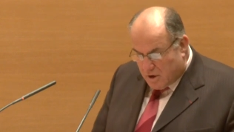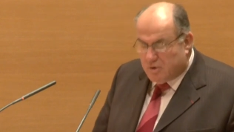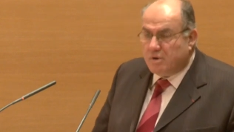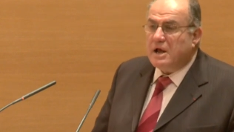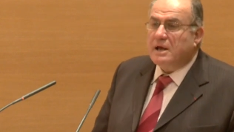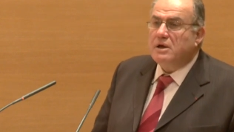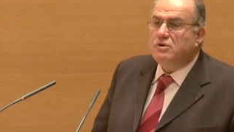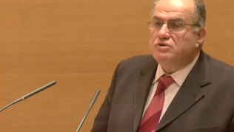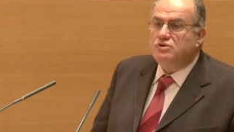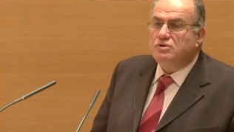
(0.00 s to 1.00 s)
que
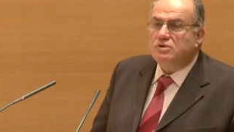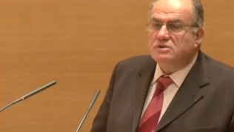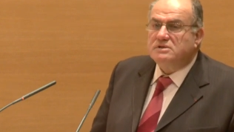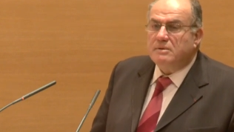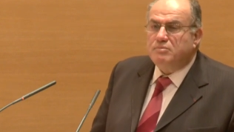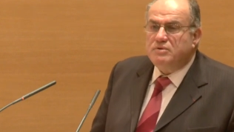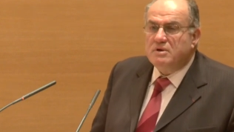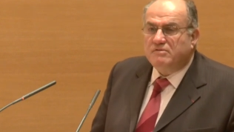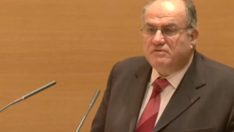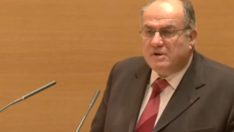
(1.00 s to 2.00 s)
l'agriculture s'appuie
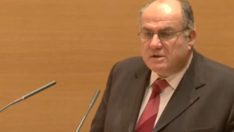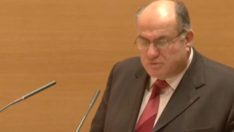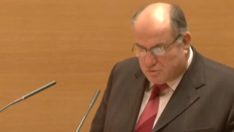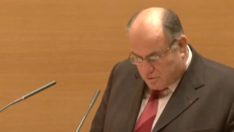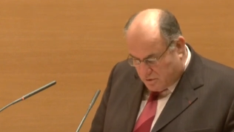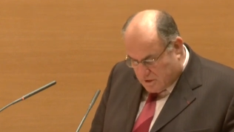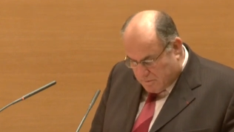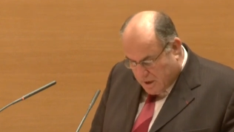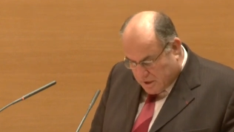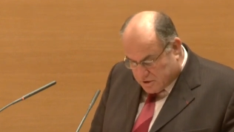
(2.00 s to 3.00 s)
enfin sur une
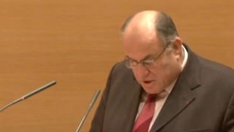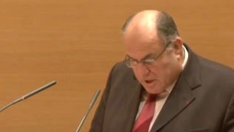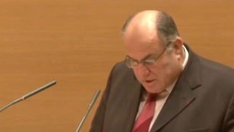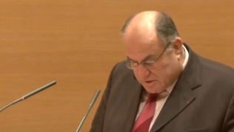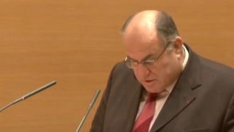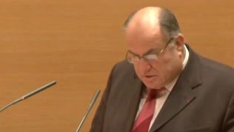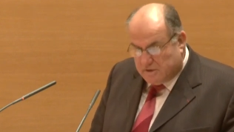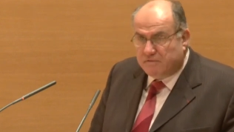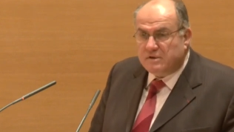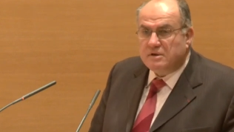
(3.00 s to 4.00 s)
démarche
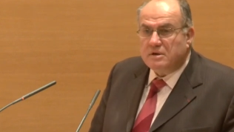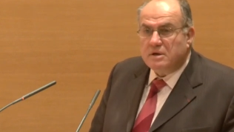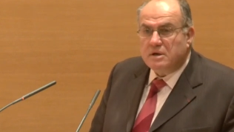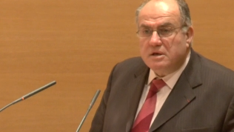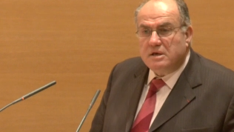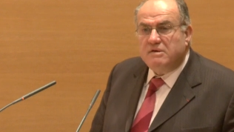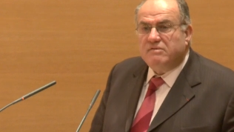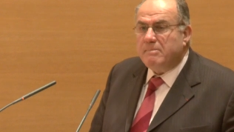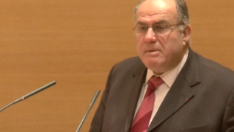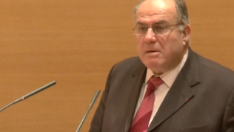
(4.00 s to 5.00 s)
scientifique qui
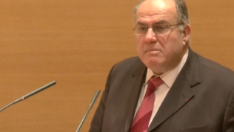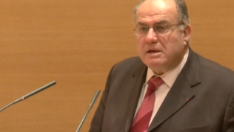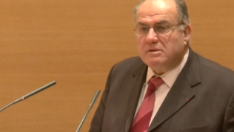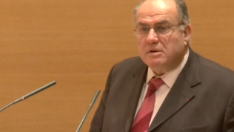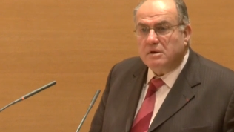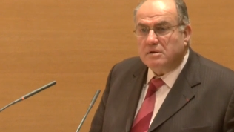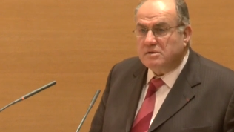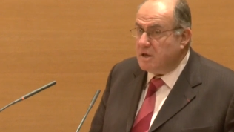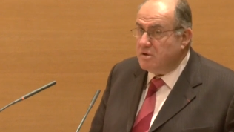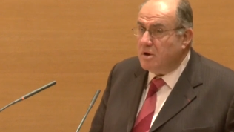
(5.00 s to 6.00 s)
va permettre
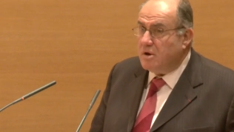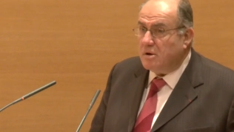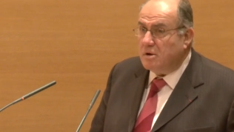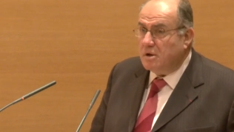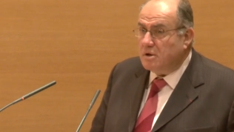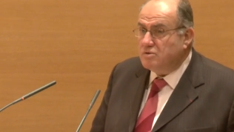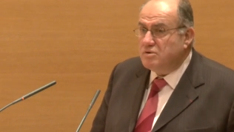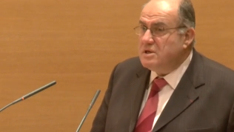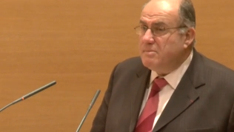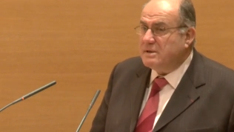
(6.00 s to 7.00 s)
d'ailleurs
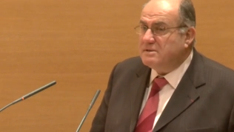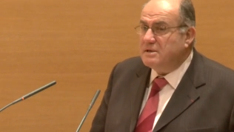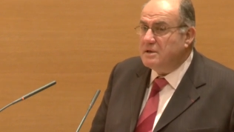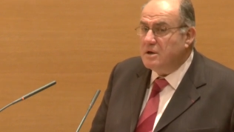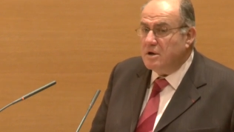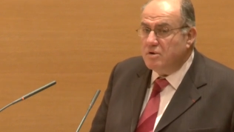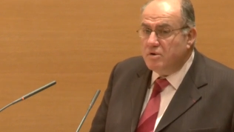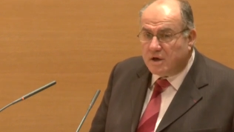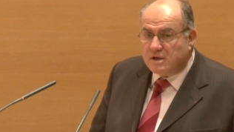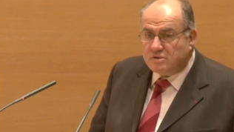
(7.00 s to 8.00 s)
de dépasser
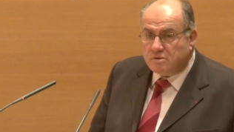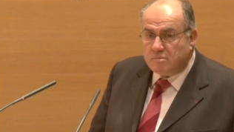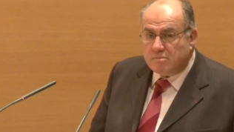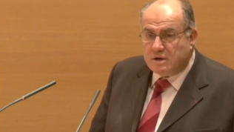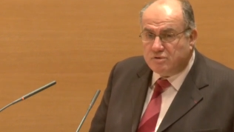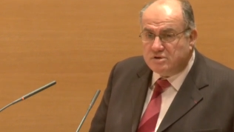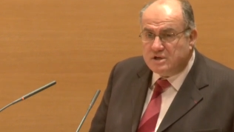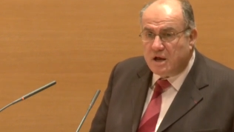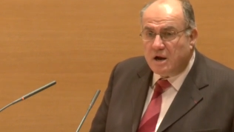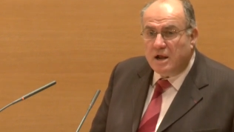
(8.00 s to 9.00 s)
le risque
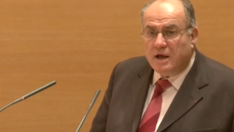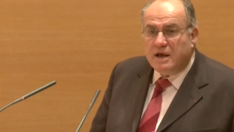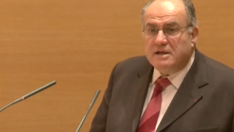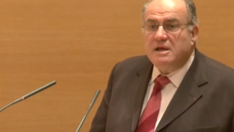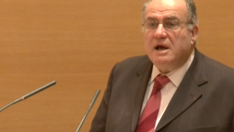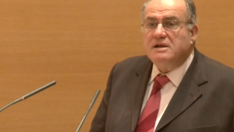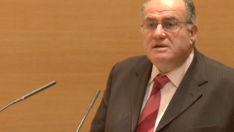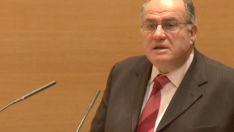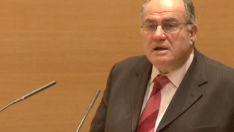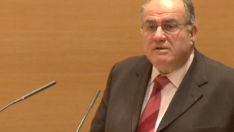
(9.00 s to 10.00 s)
malthusien et
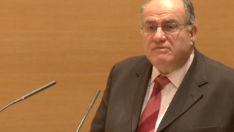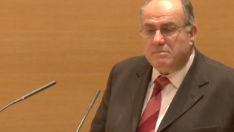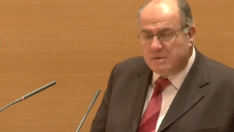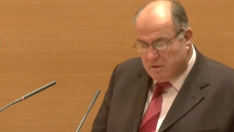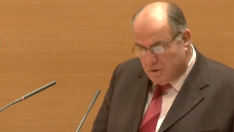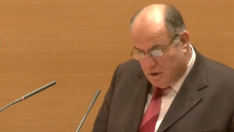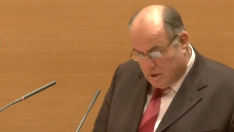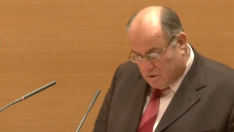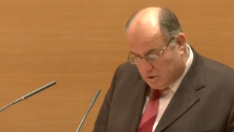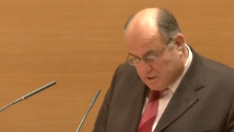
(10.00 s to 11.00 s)
d'éradiquer la famine
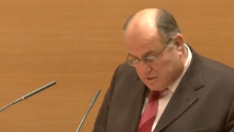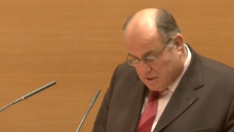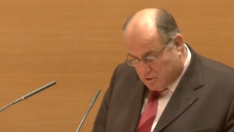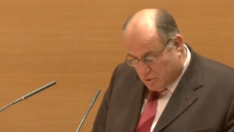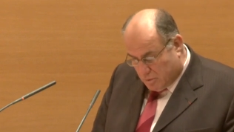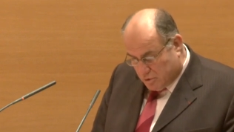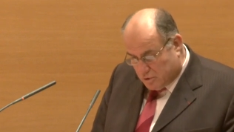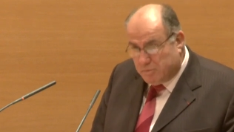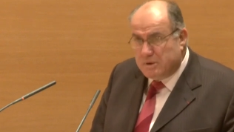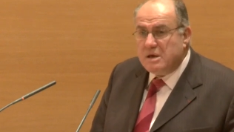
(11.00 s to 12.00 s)
dans un certain nombre
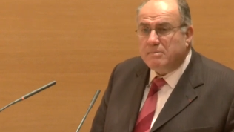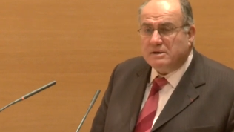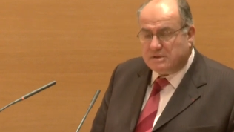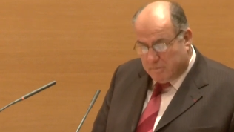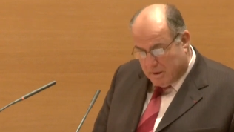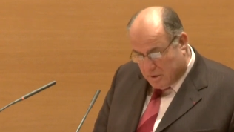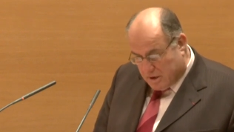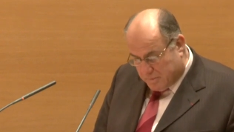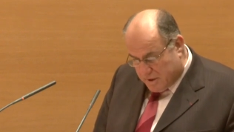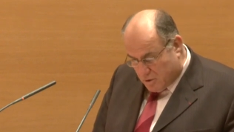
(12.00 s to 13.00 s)
de pays, et principalement
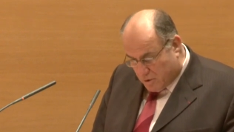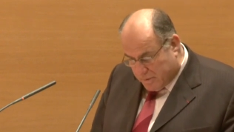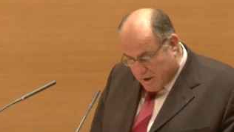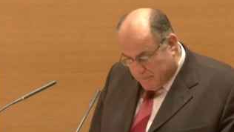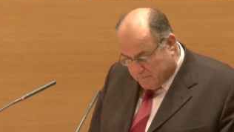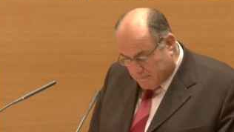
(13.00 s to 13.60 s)
les pays européens.